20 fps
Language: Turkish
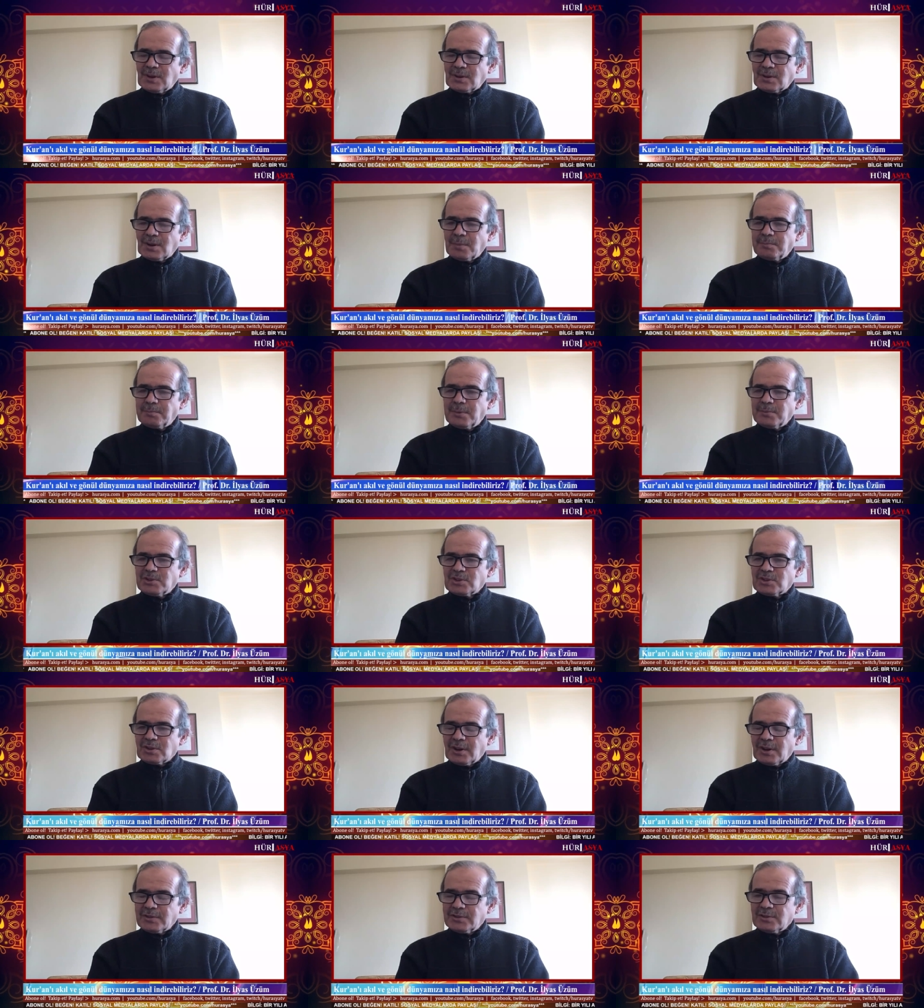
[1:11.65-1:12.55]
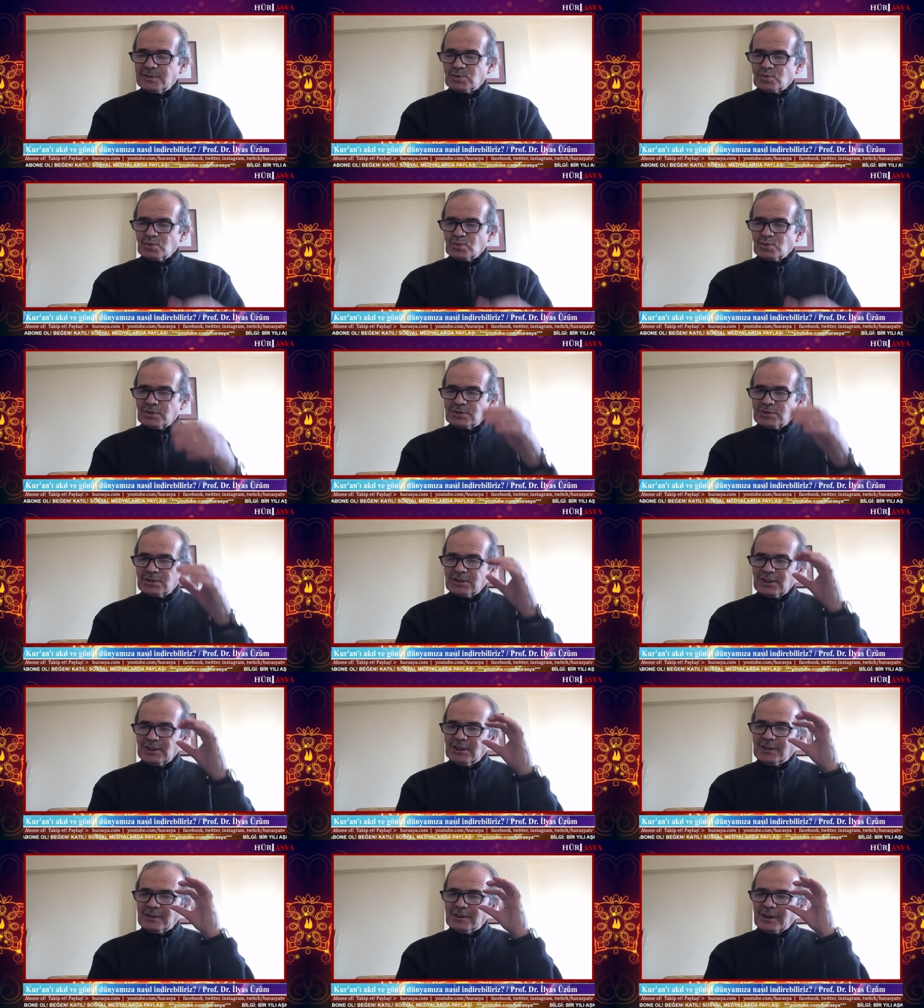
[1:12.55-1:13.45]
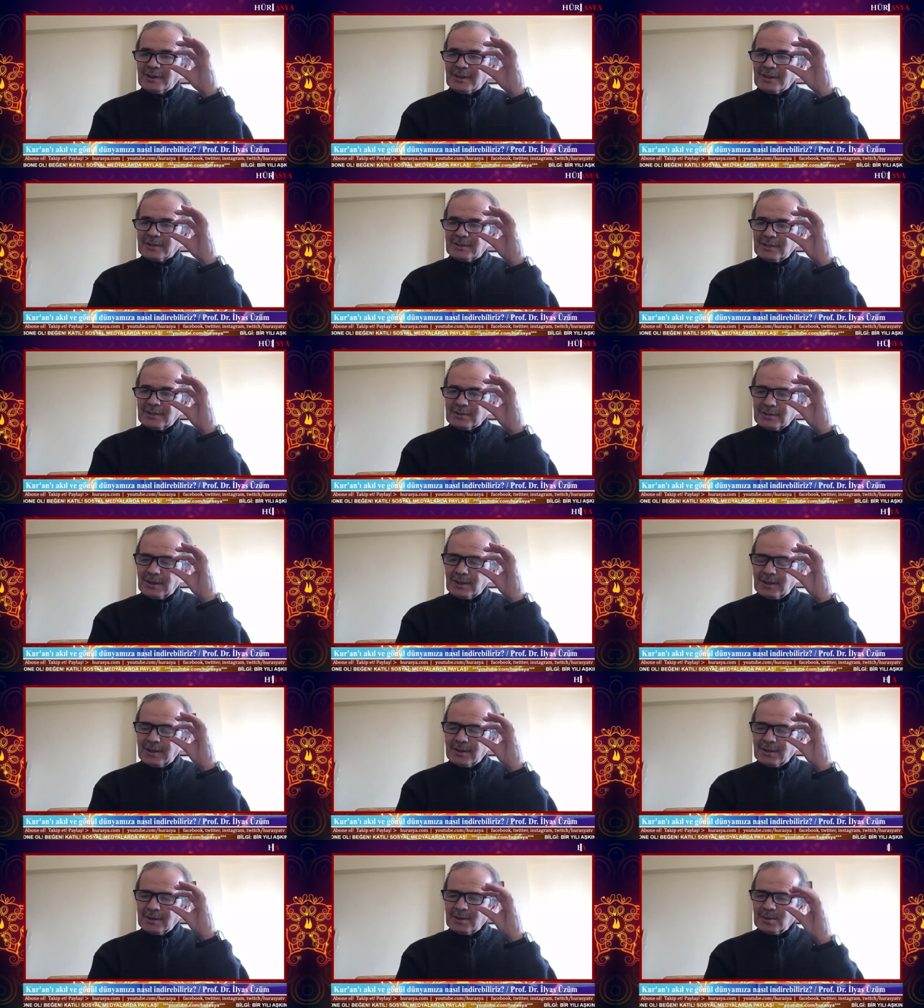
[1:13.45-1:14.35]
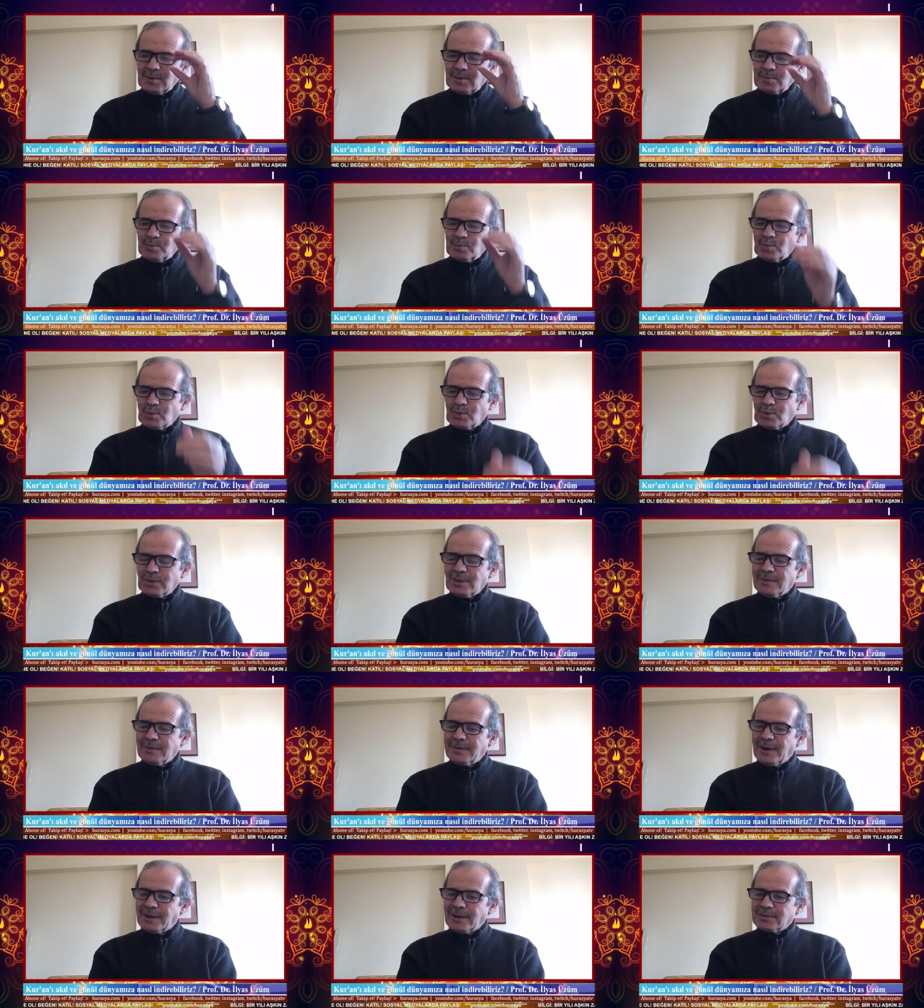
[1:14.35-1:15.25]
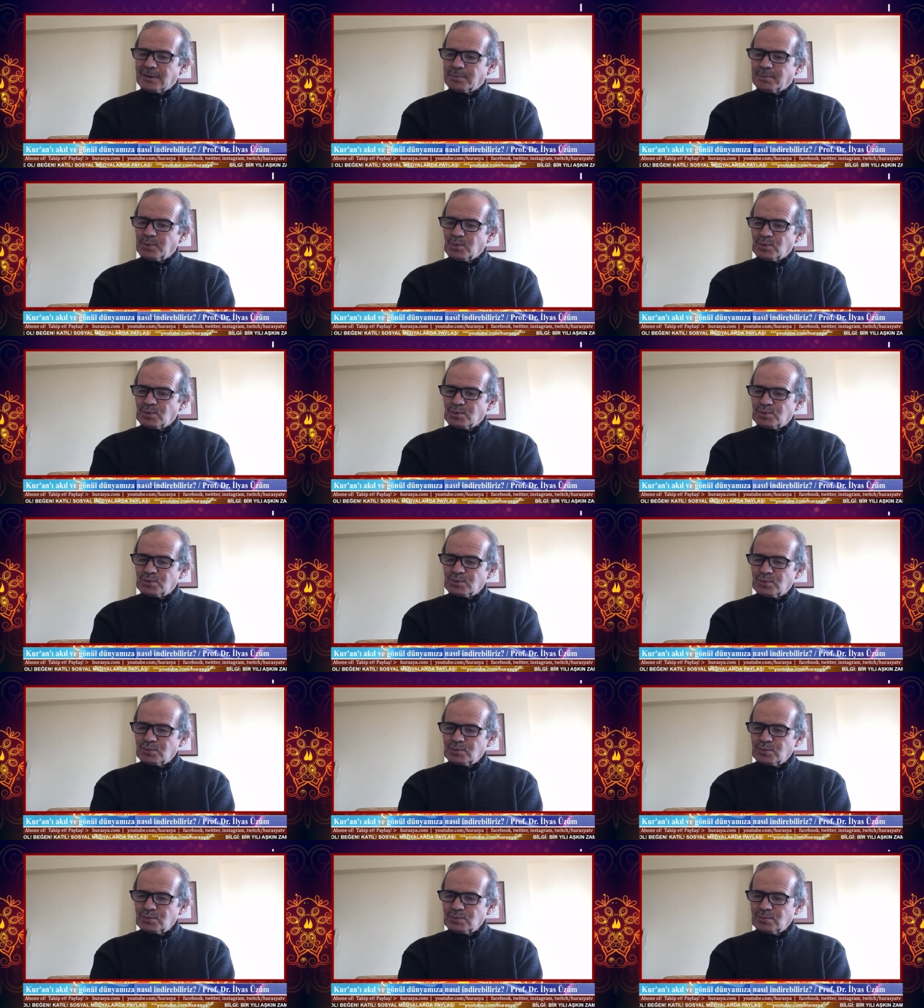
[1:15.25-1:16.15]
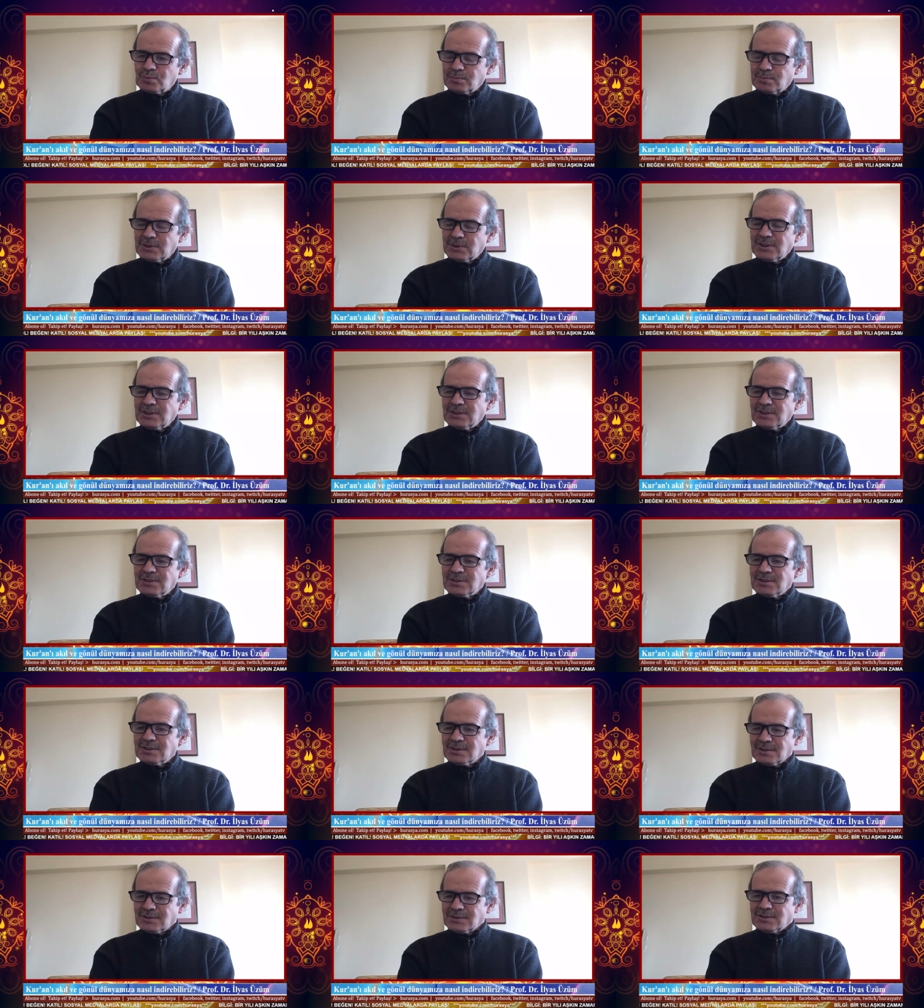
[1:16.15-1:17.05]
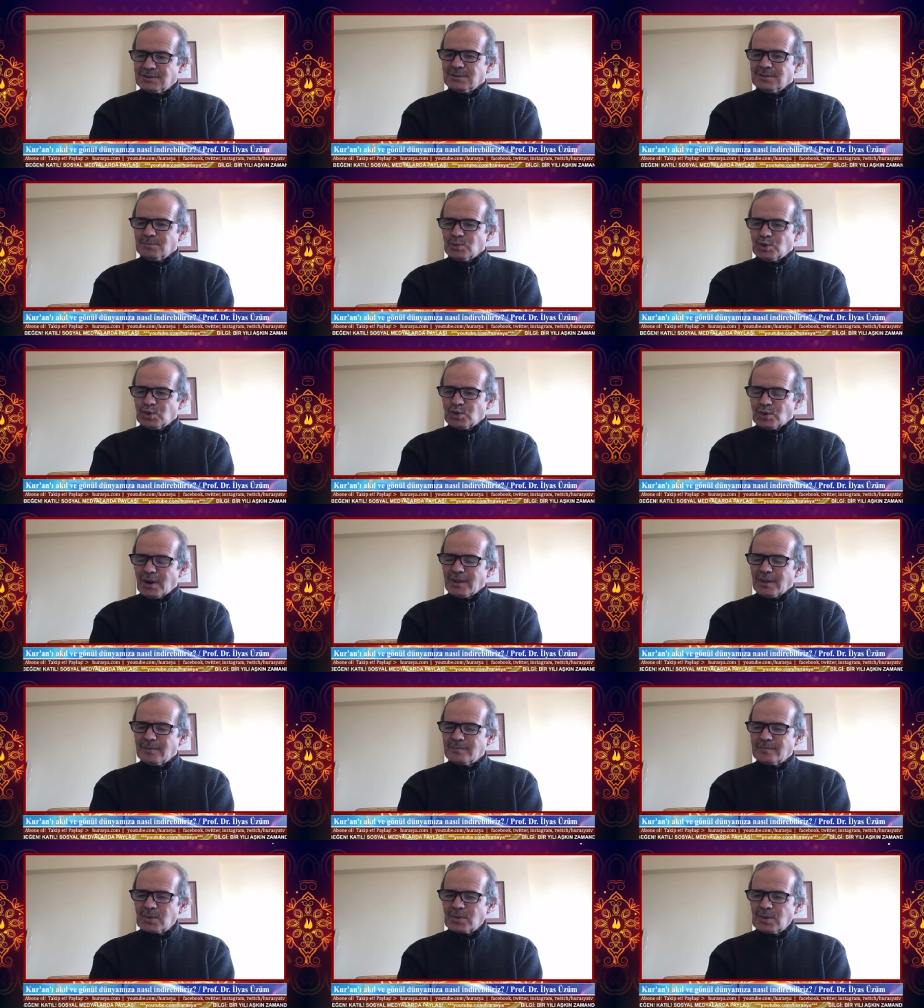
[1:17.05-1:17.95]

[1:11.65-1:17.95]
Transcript: Rabbimiz Kadir suresinin ilk ayetinde bunu ifade buyurur. Biz azimüşşan